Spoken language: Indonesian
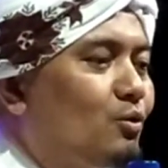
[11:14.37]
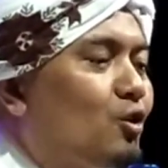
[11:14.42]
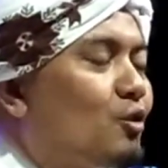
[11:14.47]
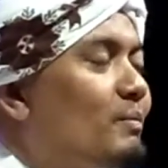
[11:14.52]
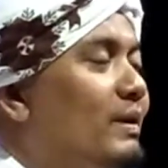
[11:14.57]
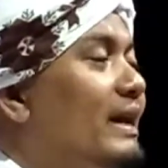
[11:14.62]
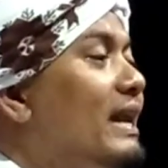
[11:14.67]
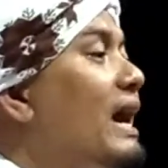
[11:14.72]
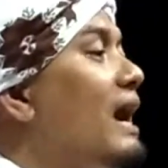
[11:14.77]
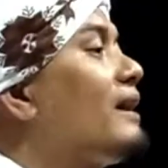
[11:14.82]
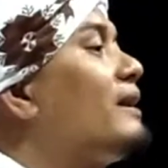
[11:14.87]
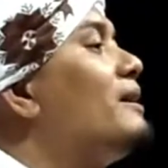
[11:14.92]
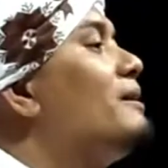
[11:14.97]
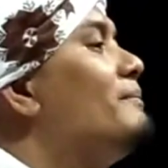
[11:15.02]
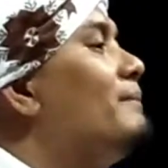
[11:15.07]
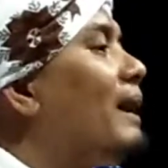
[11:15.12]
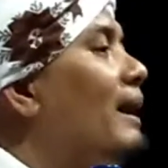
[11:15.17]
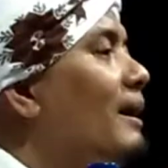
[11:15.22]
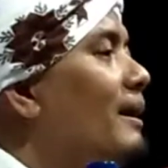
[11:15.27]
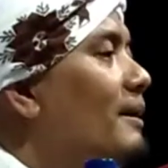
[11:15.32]
korbani
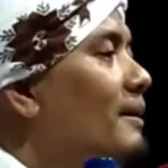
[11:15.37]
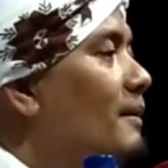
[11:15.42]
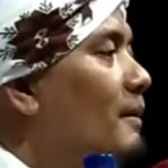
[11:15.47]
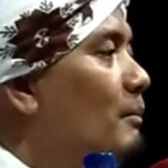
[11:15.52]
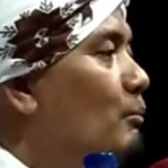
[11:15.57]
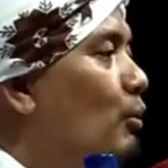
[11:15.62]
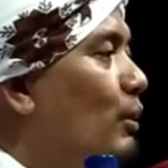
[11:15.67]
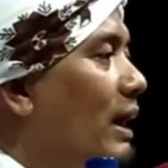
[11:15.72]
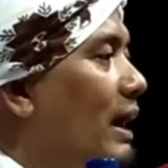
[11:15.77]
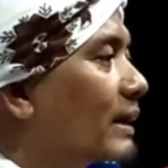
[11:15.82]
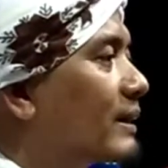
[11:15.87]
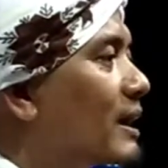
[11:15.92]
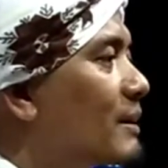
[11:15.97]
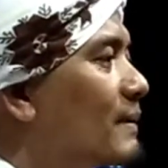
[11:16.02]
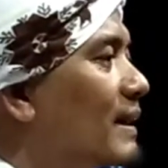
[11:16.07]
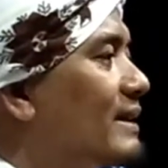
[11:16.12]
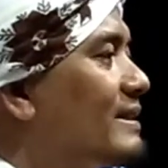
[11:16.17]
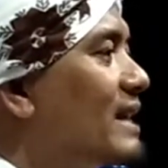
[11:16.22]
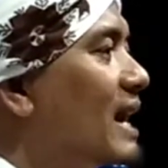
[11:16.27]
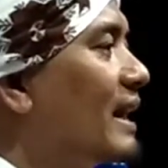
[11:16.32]
agama Mun
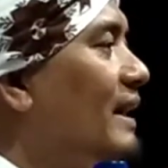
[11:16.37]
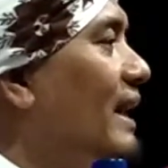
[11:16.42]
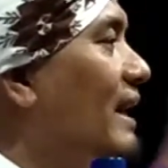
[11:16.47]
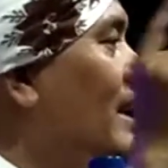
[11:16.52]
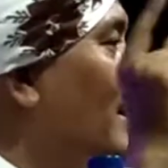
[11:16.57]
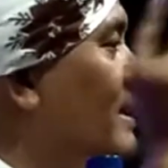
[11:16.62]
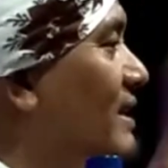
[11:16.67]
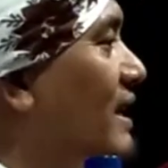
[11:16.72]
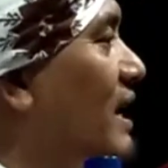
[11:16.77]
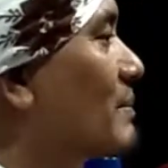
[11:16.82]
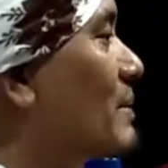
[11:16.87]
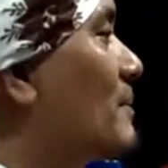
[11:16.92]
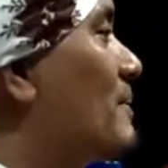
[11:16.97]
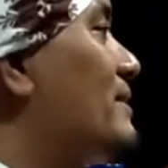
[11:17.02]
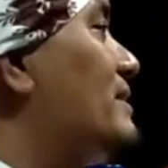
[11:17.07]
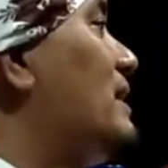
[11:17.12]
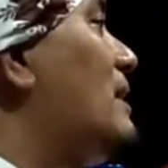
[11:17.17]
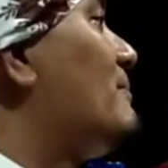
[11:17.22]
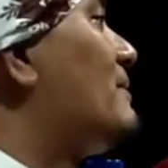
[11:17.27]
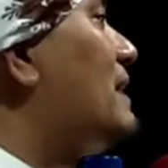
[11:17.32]
agama isakin kanjeng Nabi
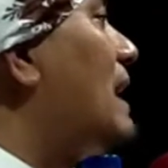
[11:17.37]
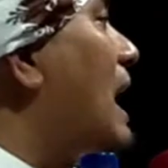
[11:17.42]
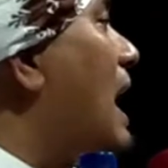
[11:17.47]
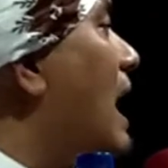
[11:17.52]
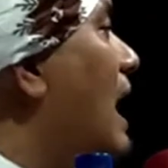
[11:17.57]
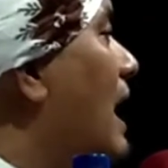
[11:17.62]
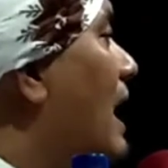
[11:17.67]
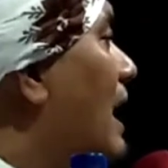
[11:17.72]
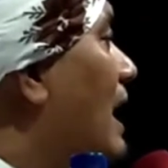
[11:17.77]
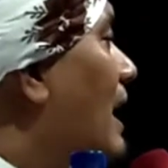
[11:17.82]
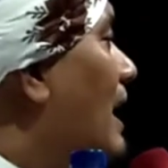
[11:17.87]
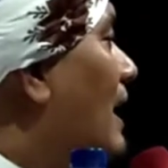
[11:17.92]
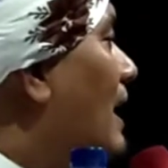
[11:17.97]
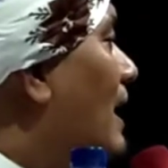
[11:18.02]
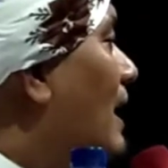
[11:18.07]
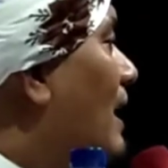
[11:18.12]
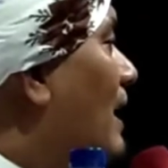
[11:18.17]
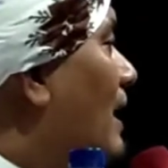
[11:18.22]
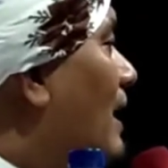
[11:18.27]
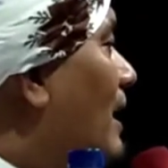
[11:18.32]
pasti berang,
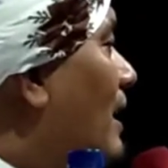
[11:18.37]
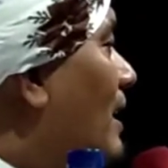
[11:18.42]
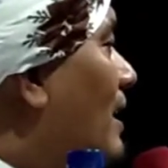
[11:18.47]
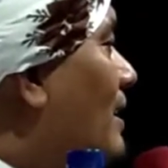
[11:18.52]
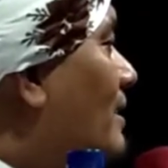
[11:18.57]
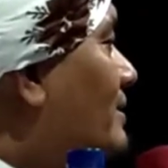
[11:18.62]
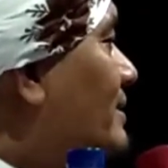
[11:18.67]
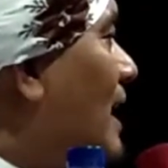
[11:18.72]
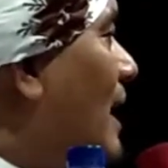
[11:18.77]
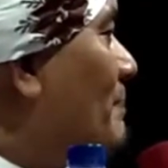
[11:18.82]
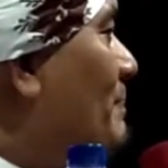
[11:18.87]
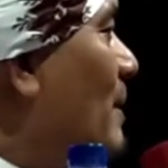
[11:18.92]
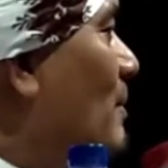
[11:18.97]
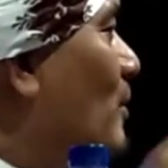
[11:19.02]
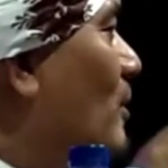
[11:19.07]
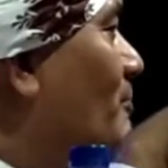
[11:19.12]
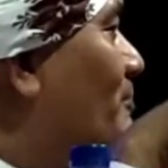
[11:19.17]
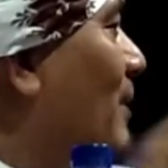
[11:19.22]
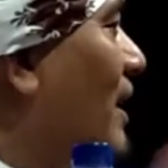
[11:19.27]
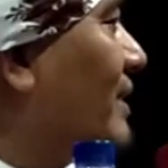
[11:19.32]
Tapi
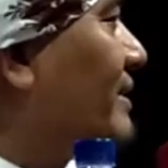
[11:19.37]
mun